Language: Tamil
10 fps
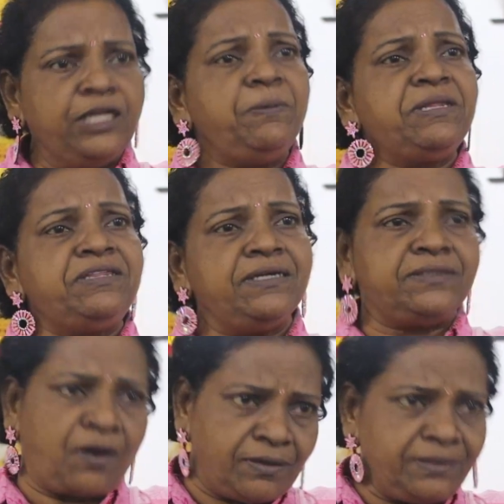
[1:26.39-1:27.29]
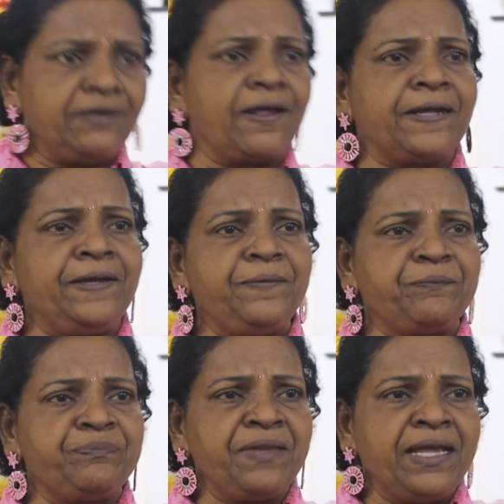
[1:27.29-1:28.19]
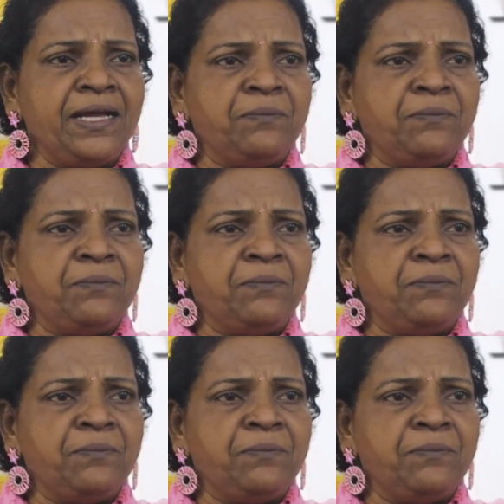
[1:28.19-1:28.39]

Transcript: கடந்த இருபத்தெட்டு ஆண்டுகளாக